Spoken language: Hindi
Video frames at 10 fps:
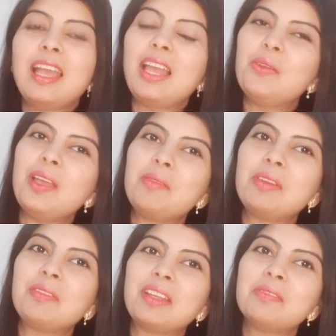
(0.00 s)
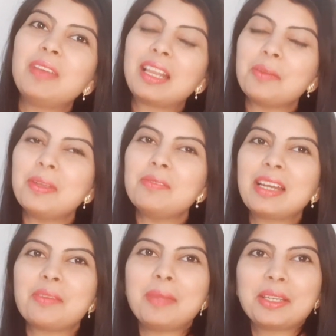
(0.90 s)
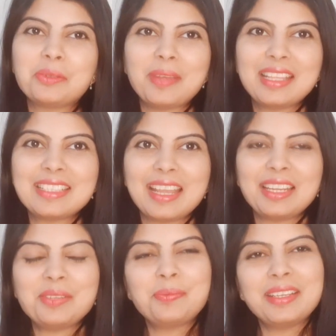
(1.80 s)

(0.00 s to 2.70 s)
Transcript: हेलो एवरीवन वेलकम एंड वेलकम बैक टू माय चैनल